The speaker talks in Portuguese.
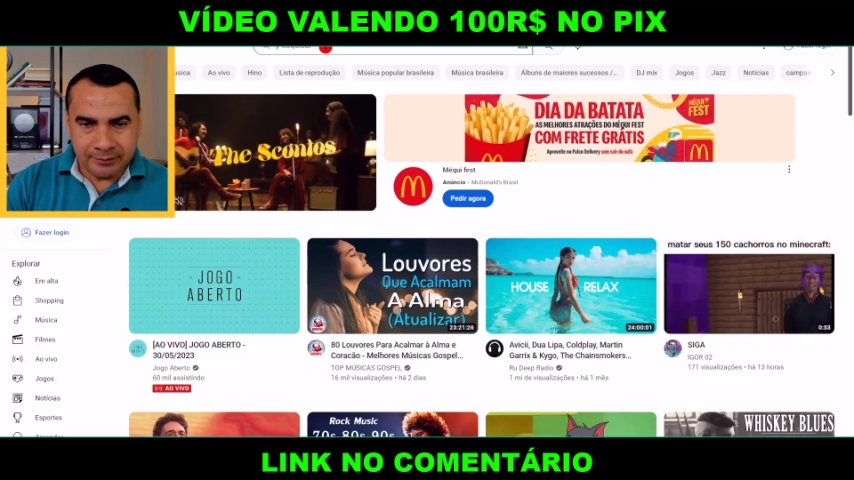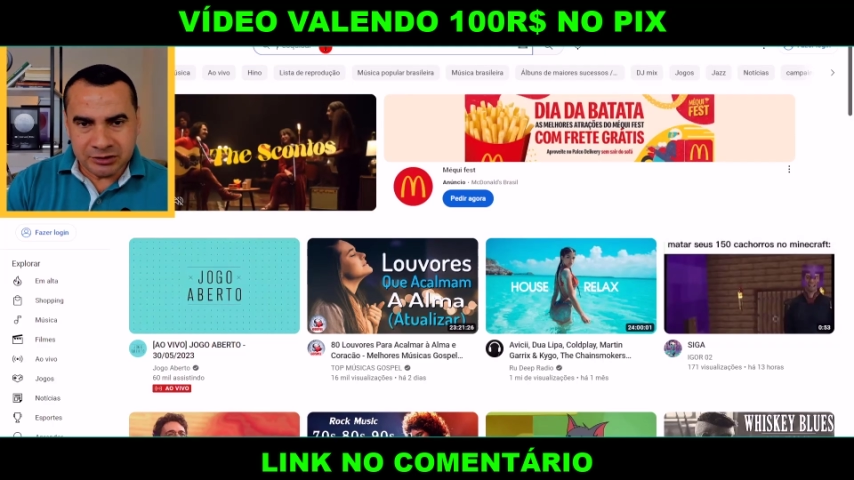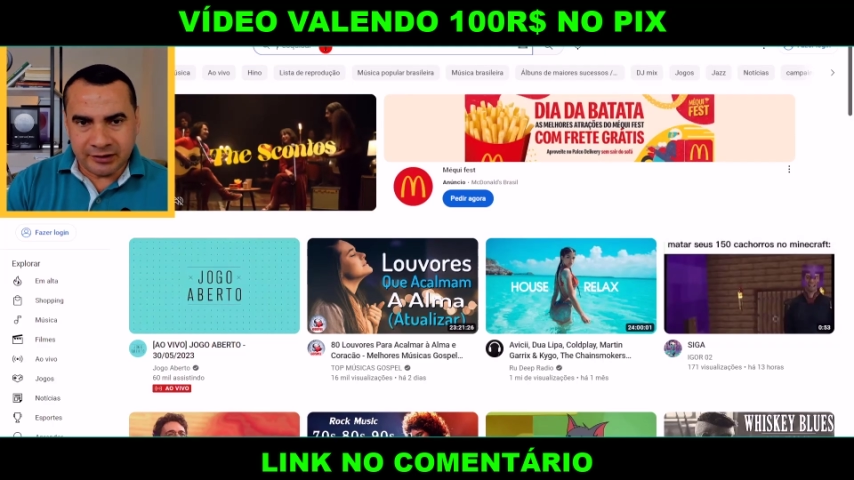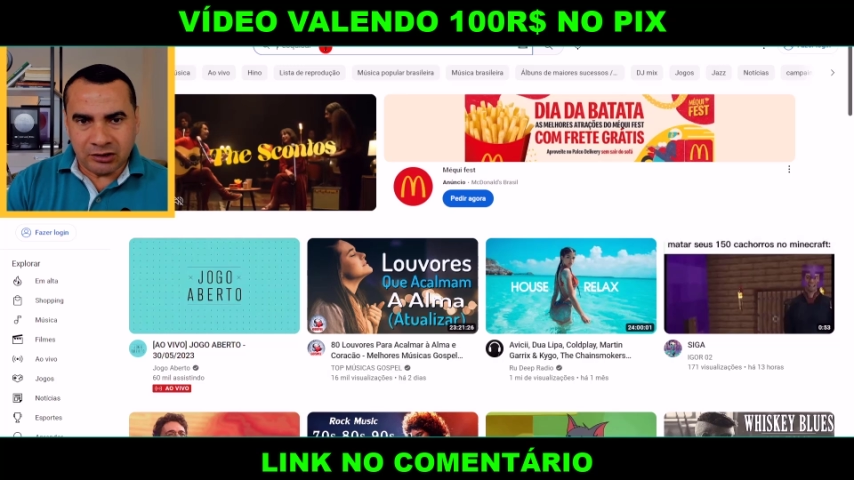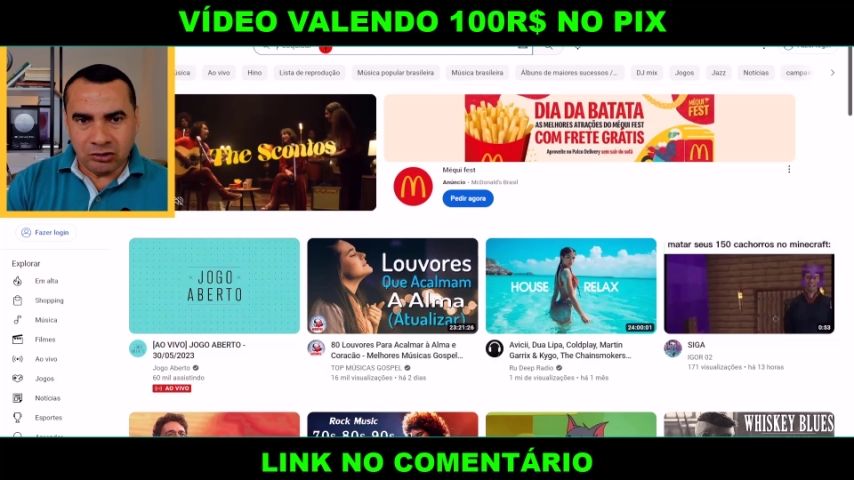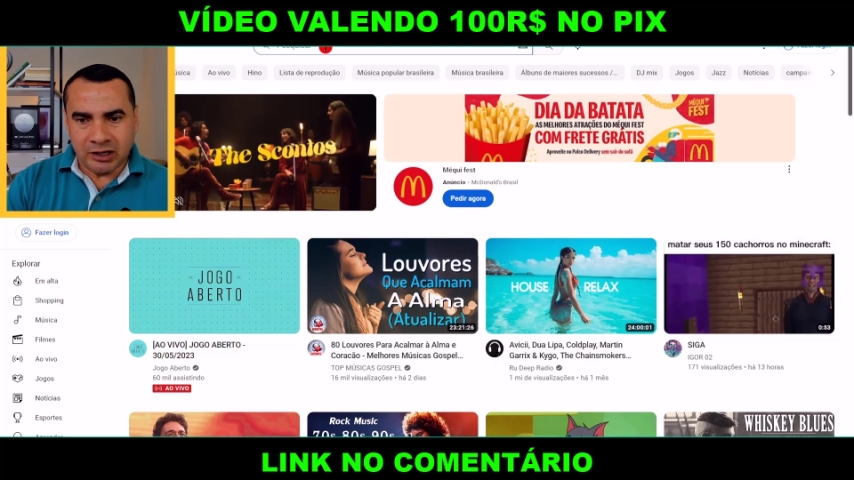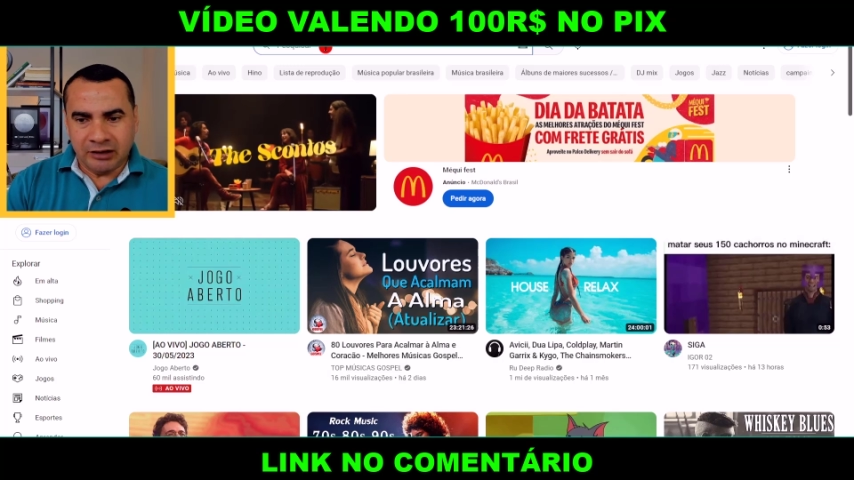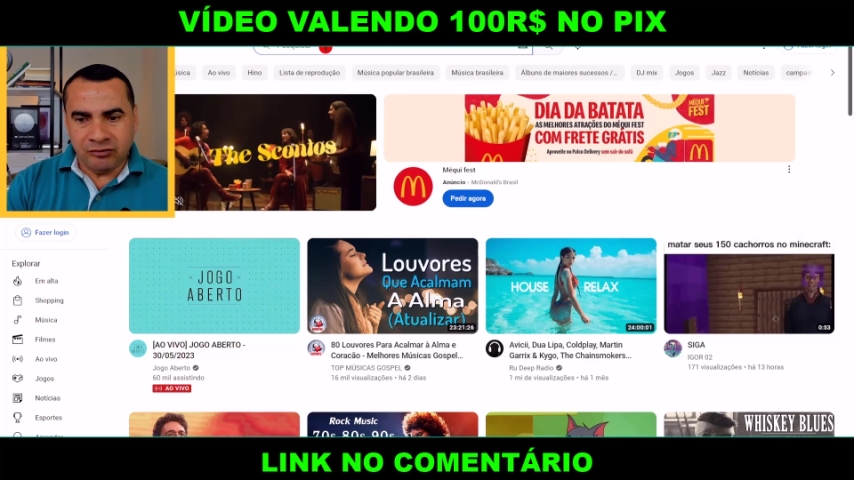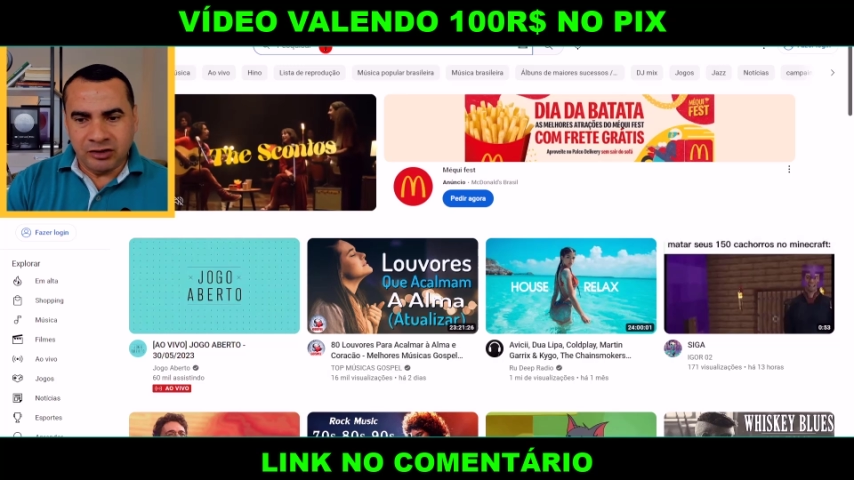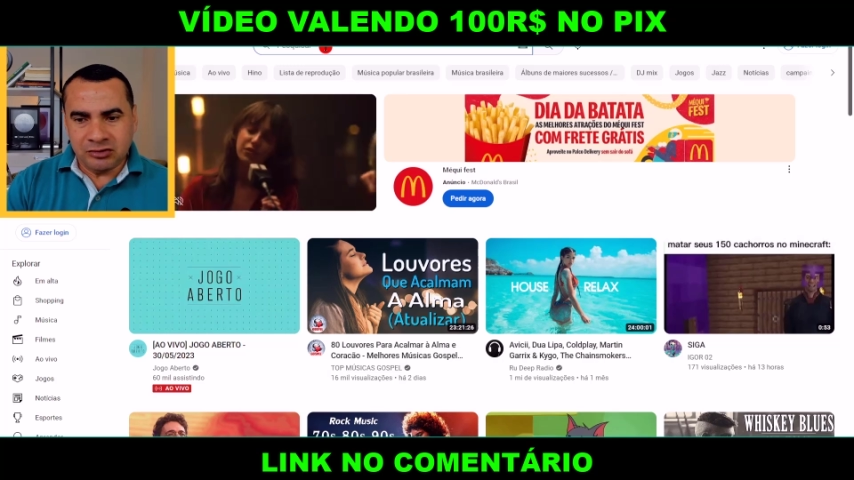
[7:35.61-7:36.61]
você vai colocar
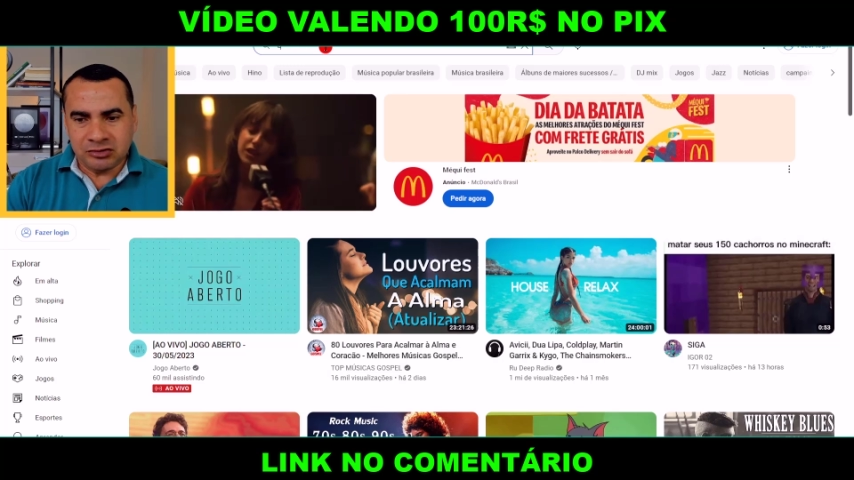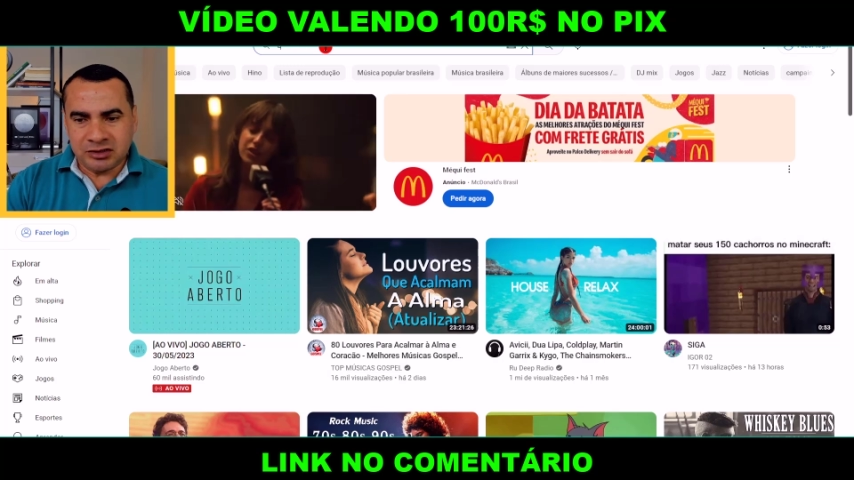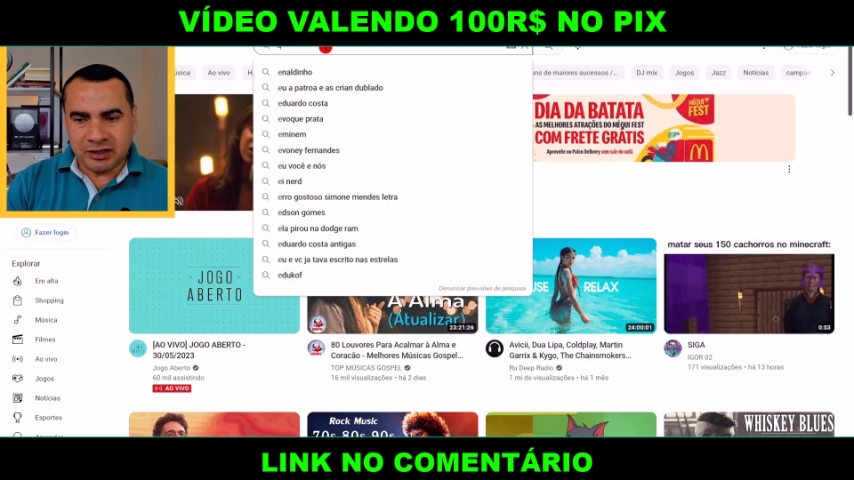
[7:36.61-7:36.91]
vídeos